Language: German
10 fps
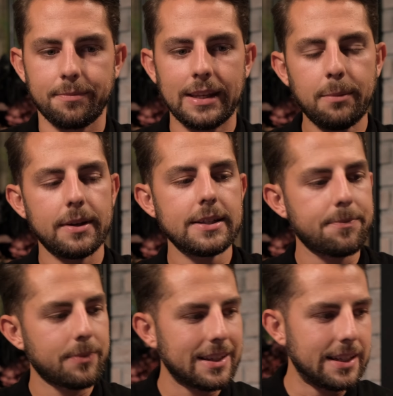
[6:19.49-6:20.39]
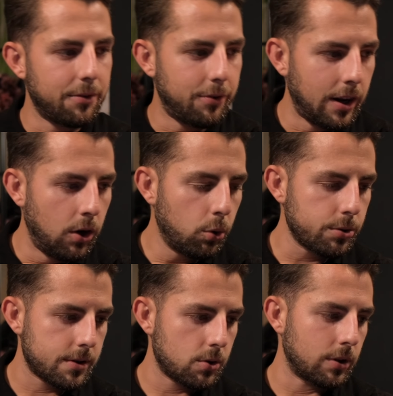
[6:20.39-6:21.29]
nämlich der
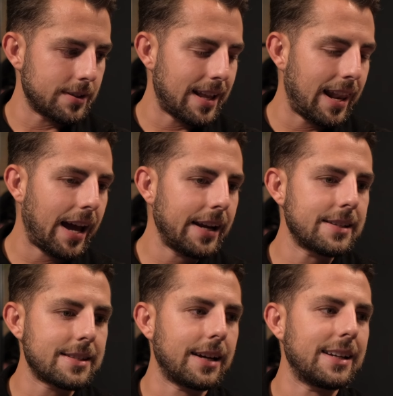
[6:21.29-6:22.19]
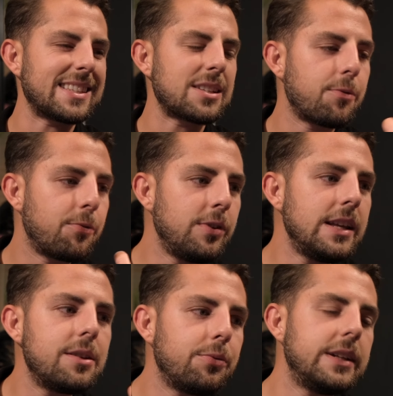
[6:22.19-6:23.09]
Verlust und das Alleinesein ist
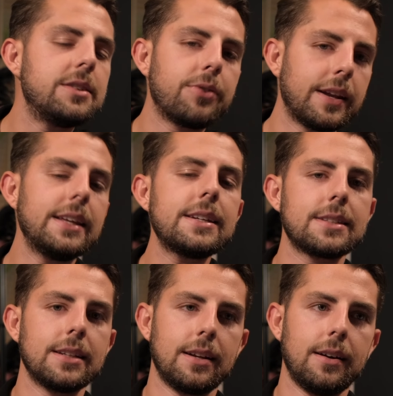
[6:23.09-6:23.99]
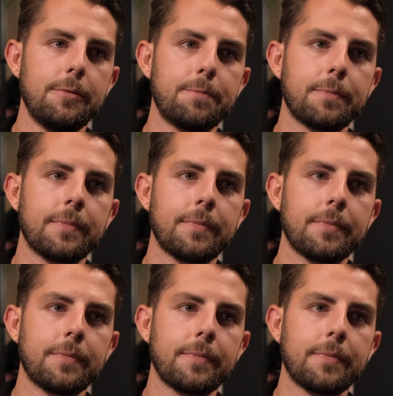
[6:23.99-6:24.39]
viel, viel vernichtender